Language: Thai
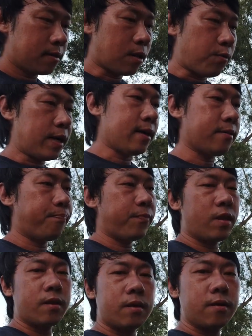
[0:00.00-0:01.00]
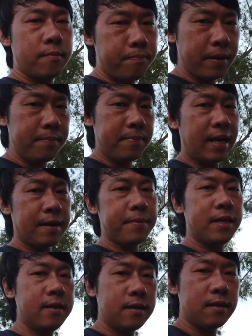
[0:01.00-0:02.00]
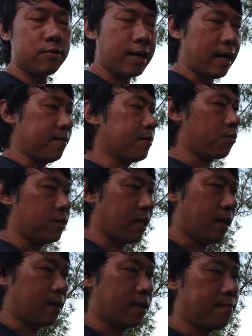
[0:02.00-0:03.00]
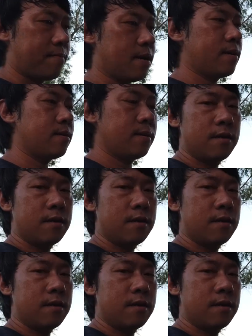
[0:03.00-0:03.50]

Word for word: แต่ว่าปี๊ดมันเล็กไปนิดนึงแล้วไก่เป็นตัวใหญ่ทำให้